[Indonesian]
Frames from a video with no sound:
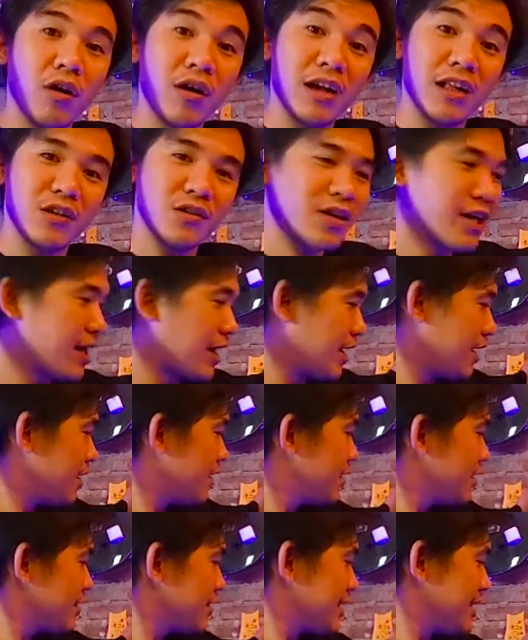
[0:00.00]
kokil juga ya.
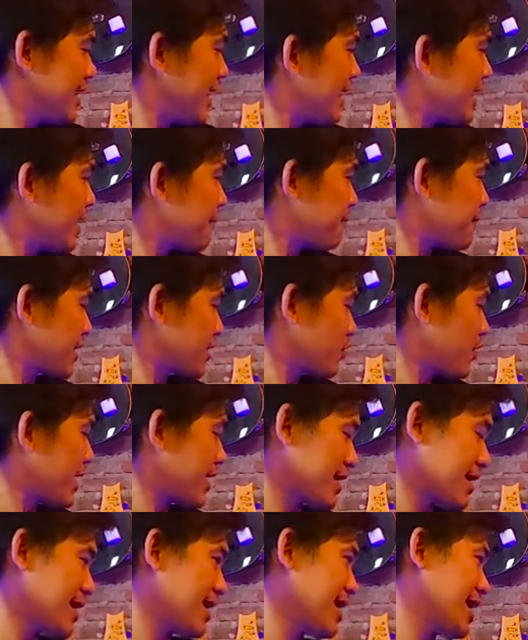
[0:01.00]
Jadi ada empat
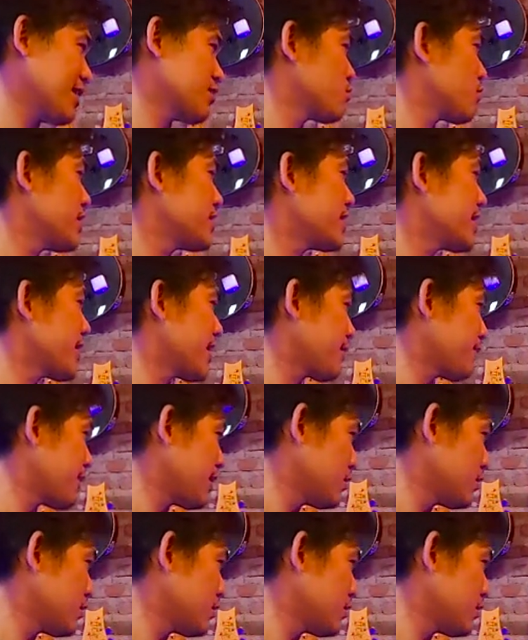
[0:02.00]
warna, langsung aja yang